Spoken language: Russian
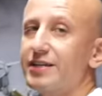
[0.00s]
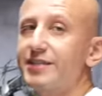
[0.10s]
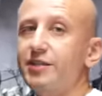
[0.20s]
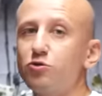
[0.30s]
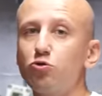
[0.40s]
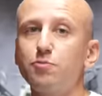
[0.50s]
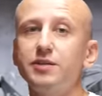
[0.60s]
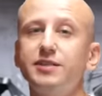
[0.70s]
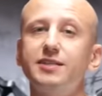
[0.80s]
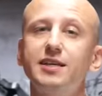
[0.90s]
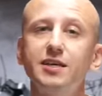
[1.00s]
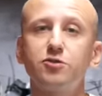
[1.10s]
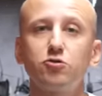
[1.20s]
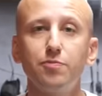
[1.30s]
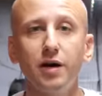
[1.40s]
версии турбодизелей
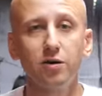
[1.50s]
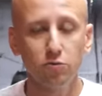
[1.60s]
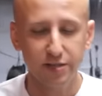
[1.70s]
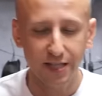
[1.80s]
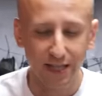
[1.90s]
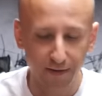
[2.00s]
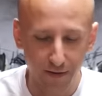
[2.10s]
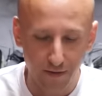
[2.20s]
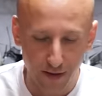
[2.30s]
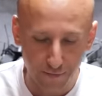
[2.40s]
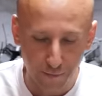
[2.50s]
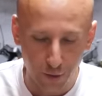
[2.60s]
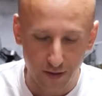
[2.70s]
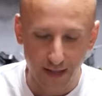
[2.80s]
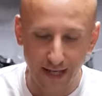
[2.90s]
Subaru устанавливали
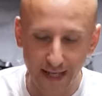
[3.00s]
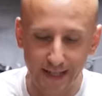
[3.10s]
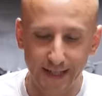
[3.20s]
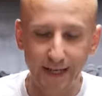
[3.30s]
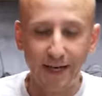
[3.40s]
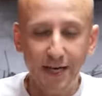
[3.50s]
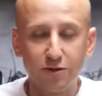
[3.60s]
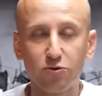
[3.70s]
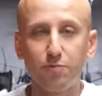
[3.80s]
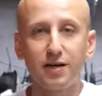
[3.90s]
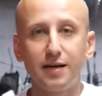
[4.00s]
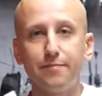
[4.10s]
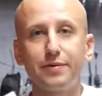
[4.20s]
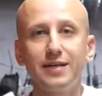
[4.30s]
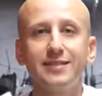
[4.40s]
вот эти
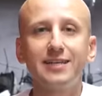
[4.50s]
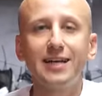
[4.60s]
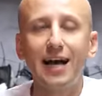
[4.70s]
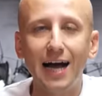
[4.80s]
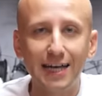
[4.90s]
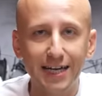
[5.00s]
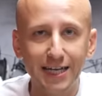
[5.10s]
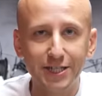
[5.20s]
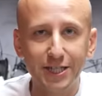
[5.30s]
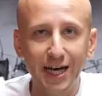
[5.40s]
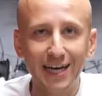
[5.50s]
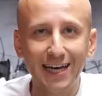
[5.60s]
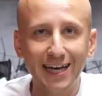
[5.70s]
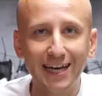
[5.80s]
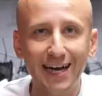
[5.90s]
турбокомпрессоры IHI
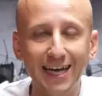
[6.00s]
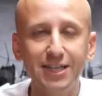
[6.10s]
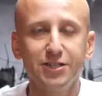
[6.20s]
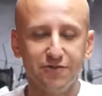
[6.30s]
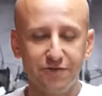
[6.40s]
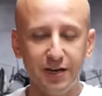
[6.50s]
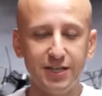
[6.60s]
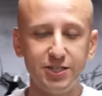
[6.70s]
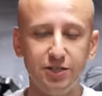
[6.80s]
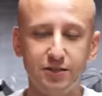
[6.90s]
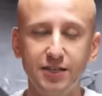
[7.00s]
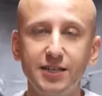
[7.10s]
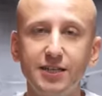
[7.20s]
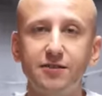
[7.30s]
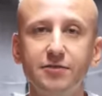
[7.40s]
RH v 4